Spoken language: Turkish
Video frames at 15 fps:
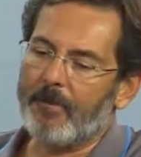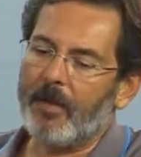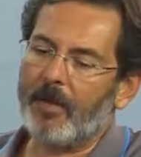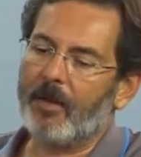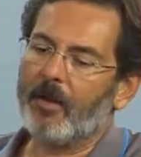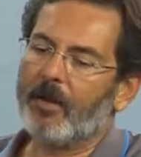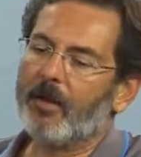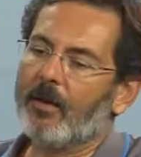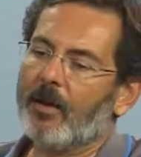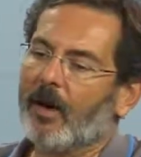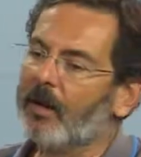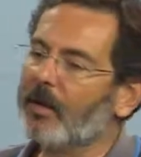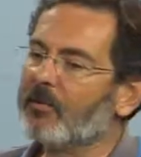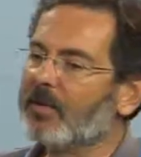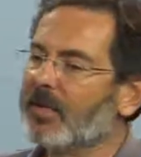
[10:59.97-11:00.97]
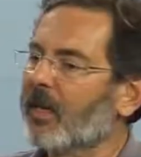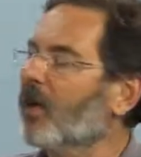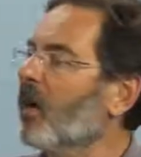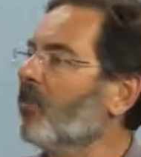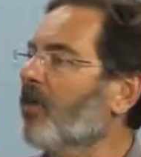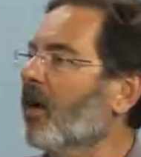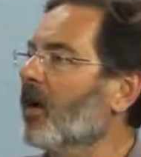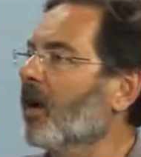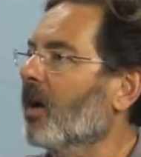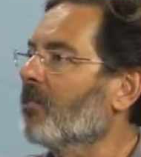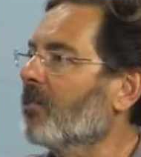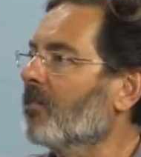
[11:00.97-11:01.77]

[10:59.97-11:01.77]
e, aklımıza gelen parlak bir